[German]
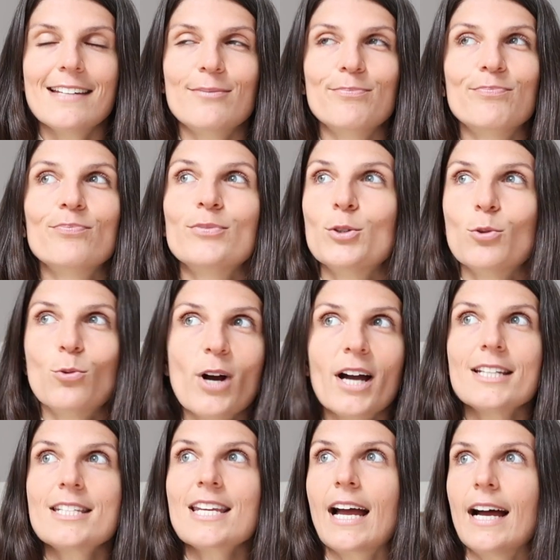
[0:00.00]

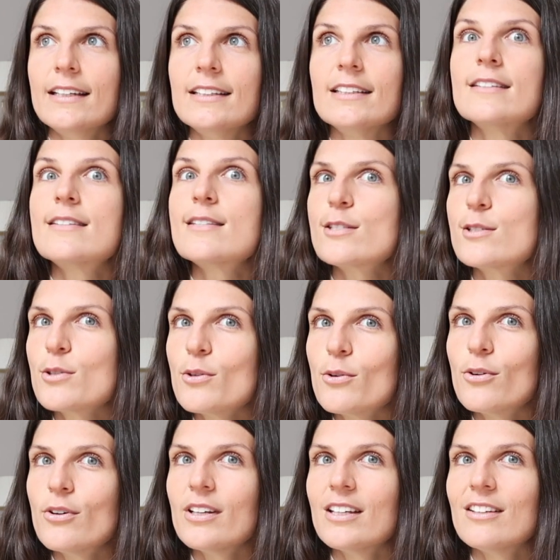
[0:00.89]

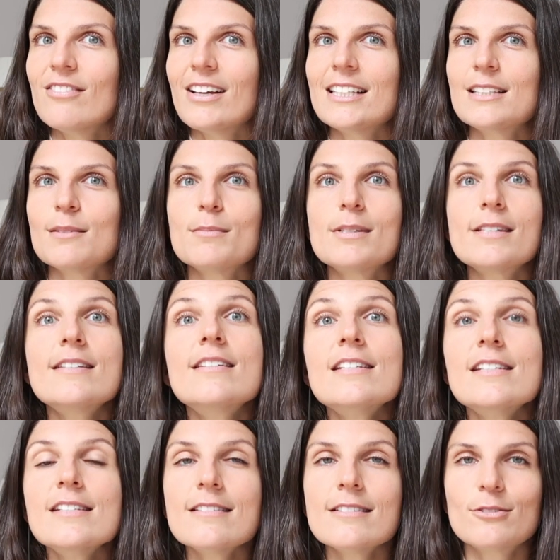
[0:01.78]
Yoga-Tradition, in welchem
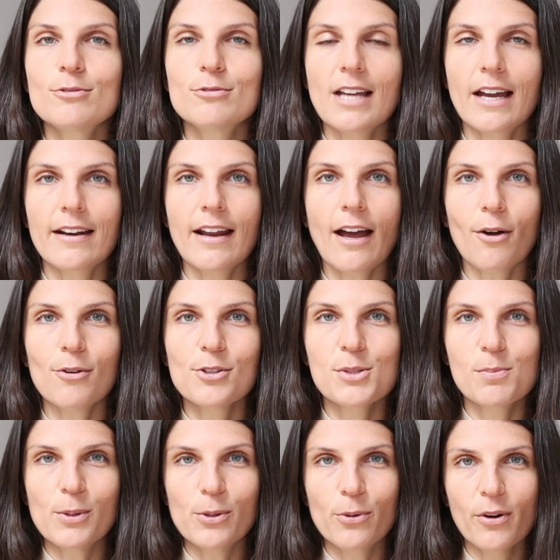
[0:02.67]
Stil du deine
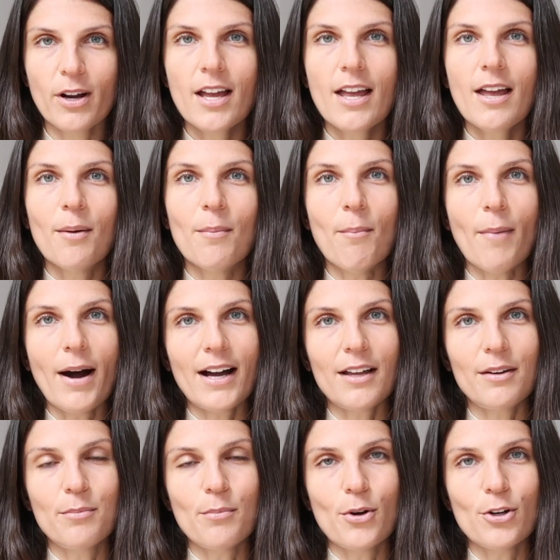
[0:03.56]
Ausbildung
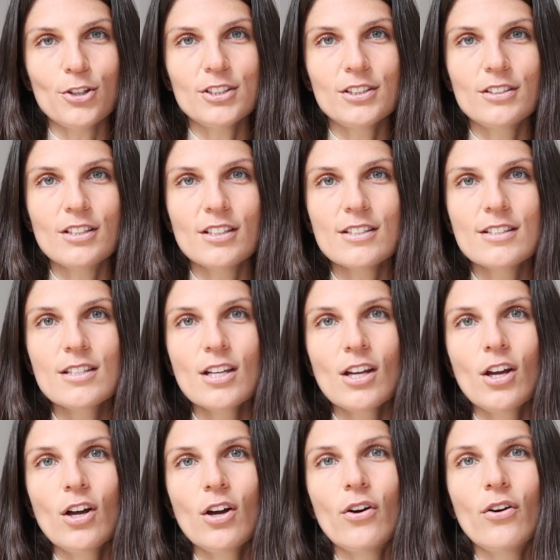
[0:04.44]
machen möchtest.
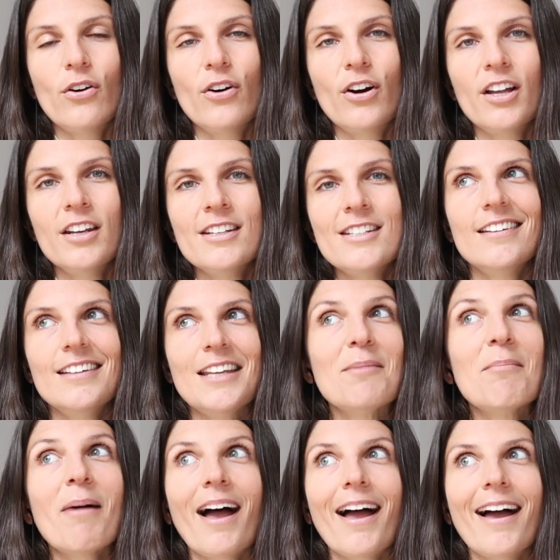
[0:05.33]
Und
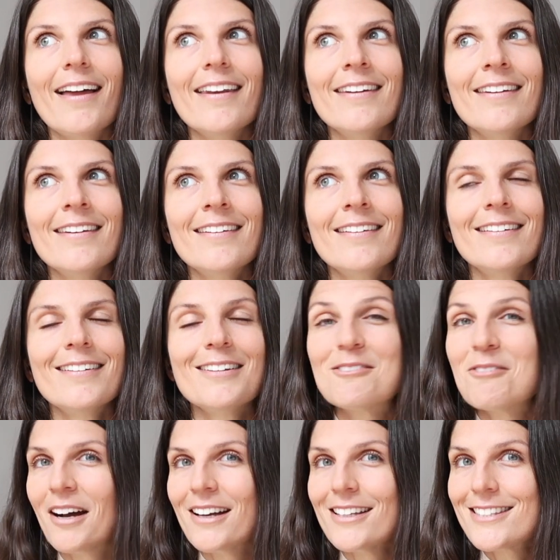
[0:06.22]
nehme an,
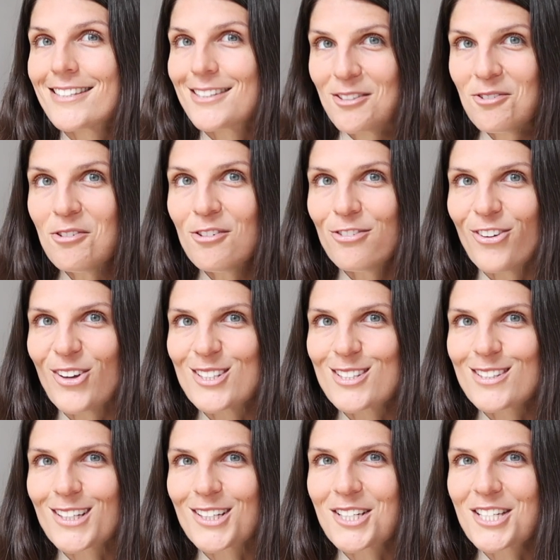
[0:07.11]
du hast nun
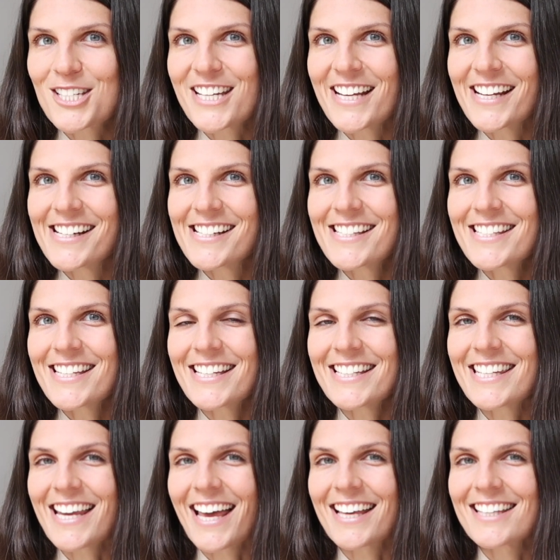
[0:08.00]
festgestellt,
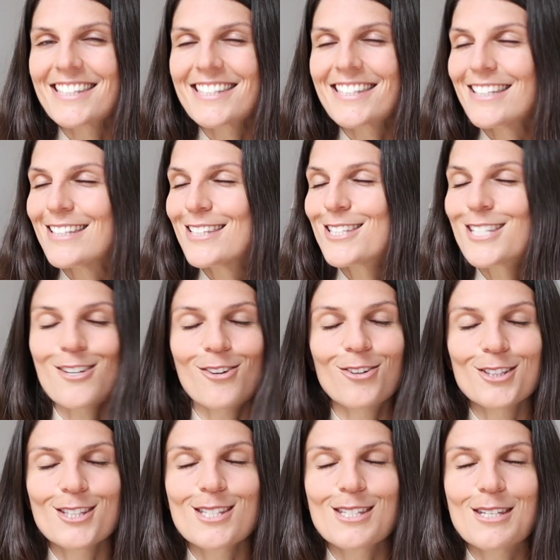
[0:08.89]
dass es
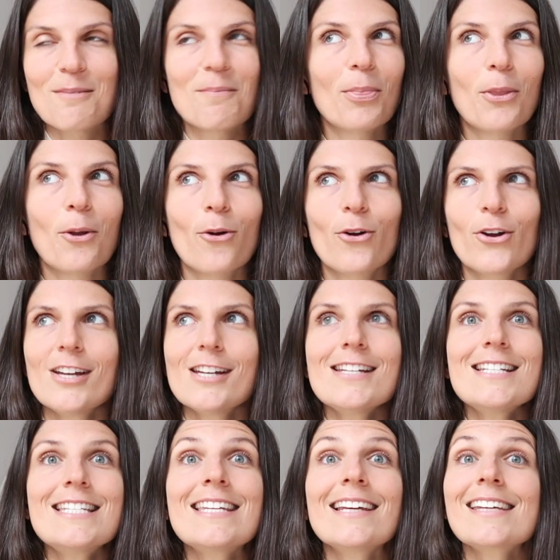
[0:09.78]
trotzdem noch
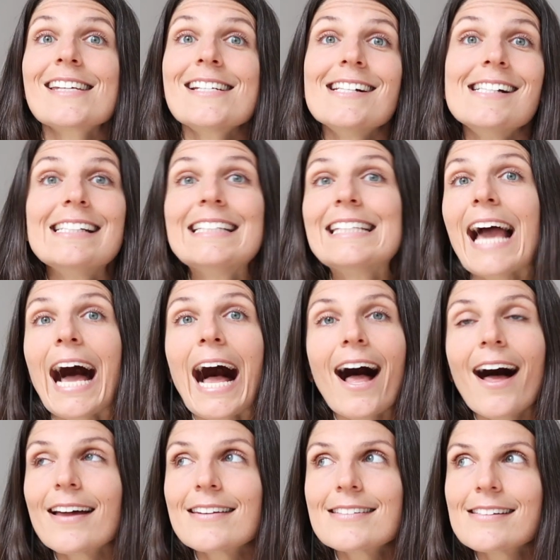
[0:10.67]

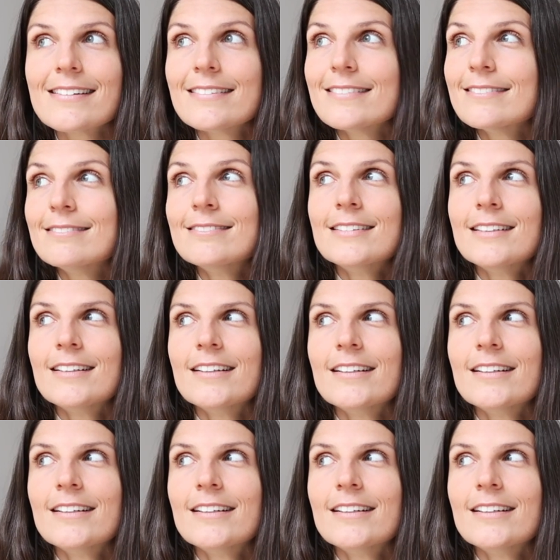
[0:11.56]
Trilliarden